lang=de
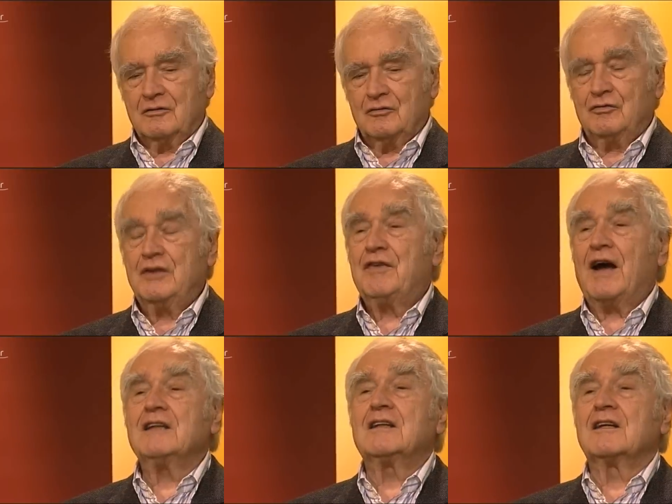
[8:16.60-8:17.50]
wie
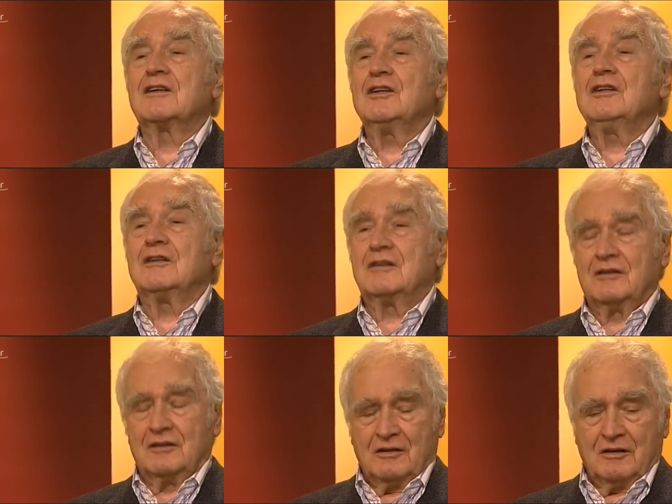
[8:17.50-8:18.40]
weit ein Kind
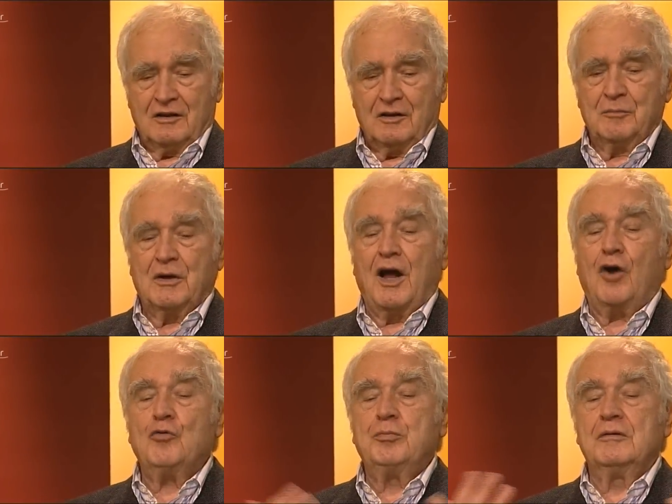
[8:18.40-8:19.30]
im
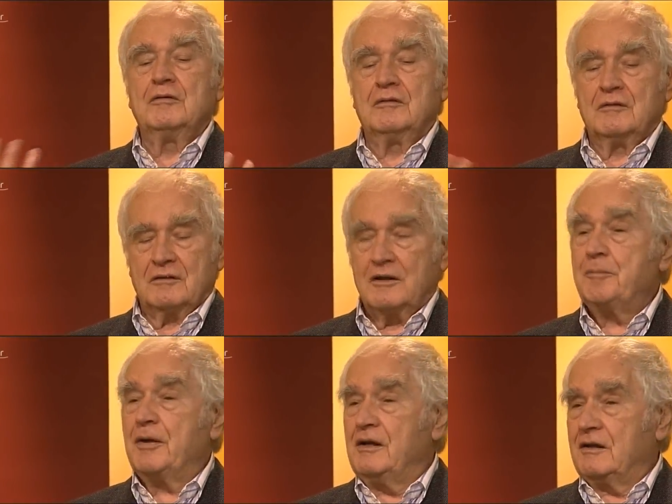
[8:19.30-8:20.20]
Glauben
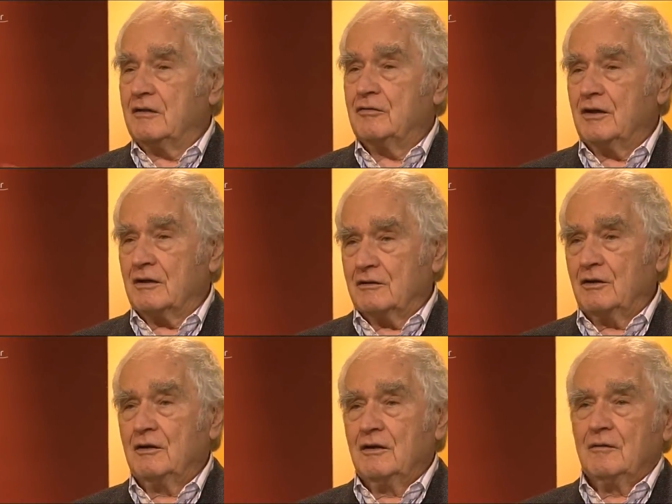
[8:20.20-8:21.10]
gebildet wird,
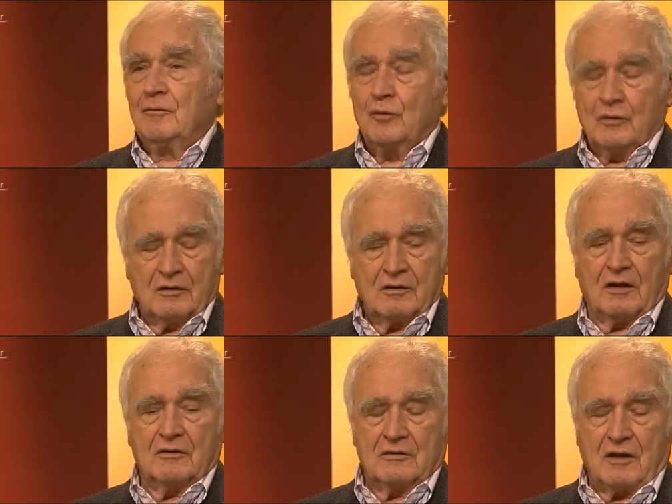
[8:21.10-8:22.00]

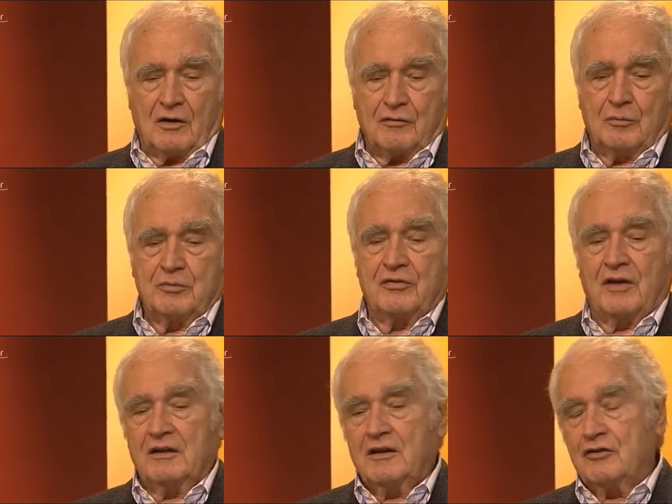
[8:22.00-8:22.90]
dann, darauf kommt es
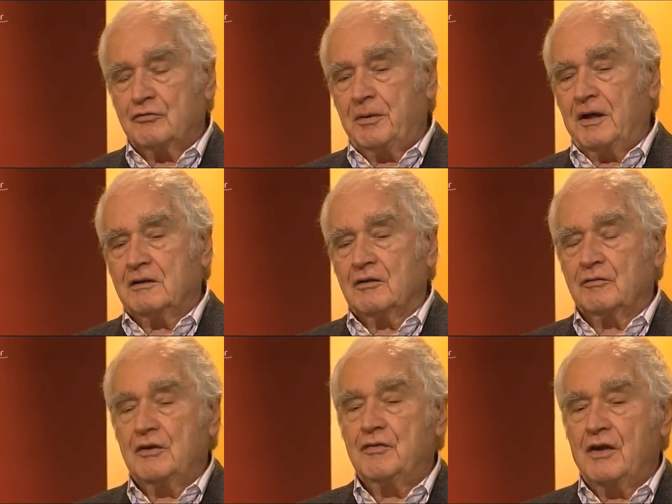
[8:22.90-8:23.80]
an, dann später,
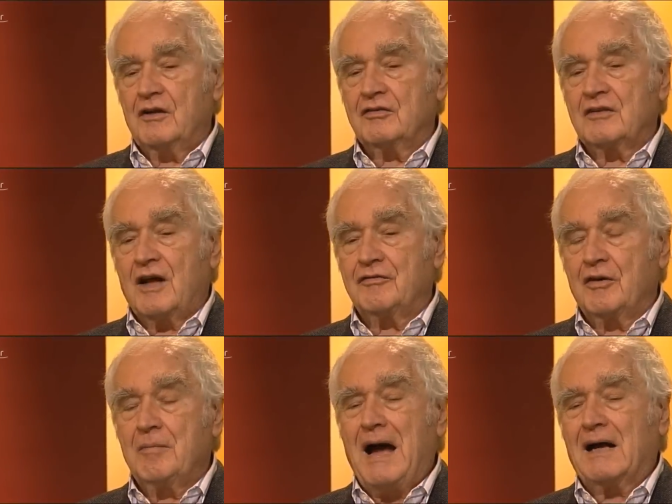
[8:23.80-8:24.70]
wie viel es da
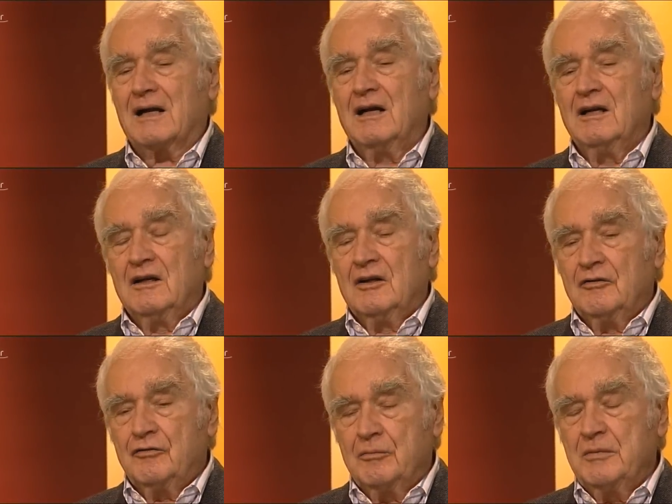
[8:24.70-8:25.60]
vermag.
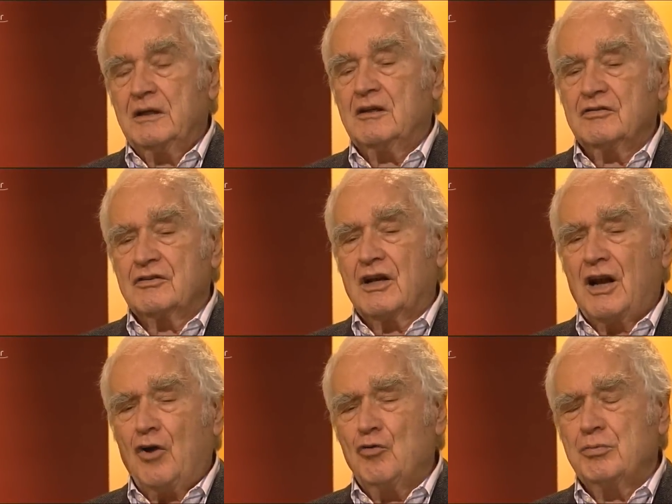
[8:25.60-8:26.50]
Für mich ist
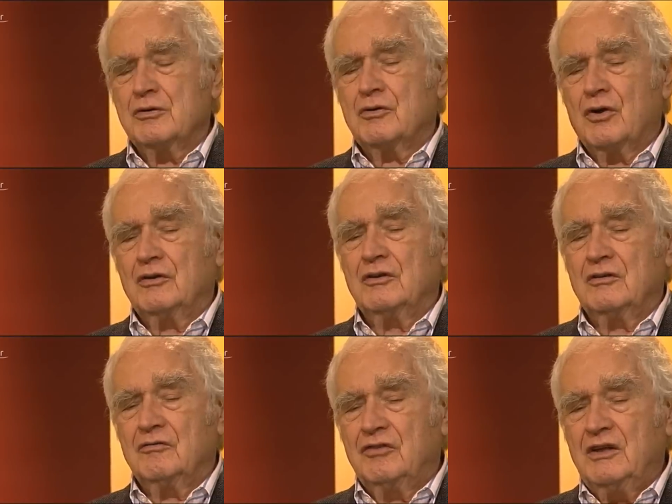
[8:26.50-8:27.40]
Glauben
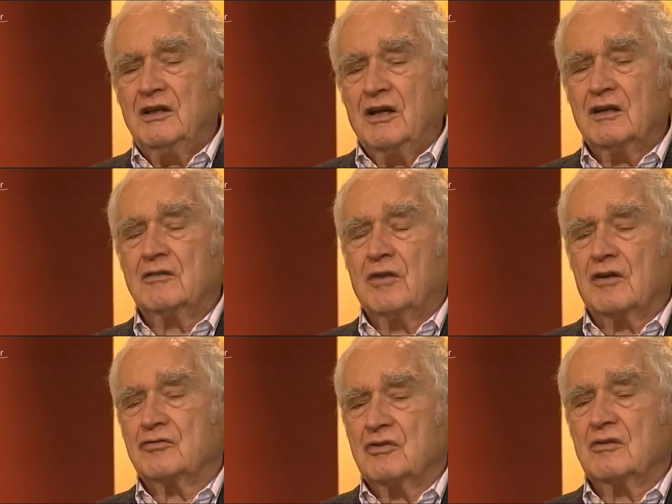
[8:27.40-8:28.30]
können wie
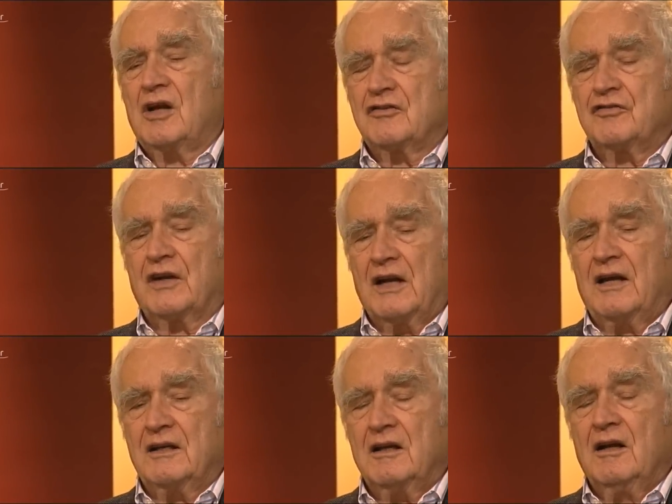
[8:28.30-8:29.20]
etwas äh, als
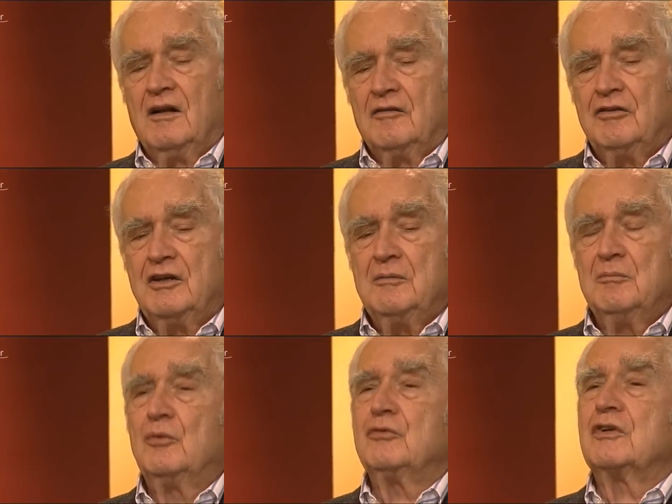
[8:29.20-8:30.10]
Vergleich wie
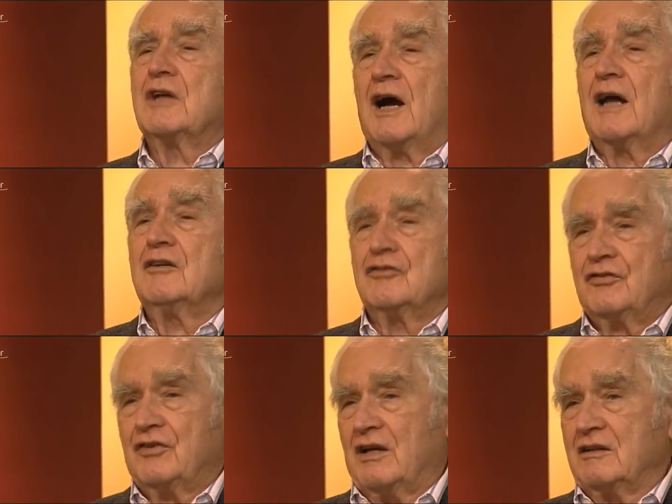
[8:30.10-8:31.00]
musikalisch
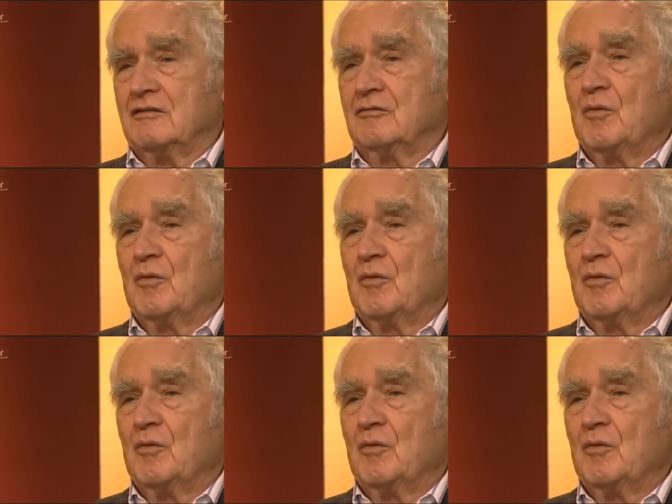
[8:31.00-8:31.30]
sein.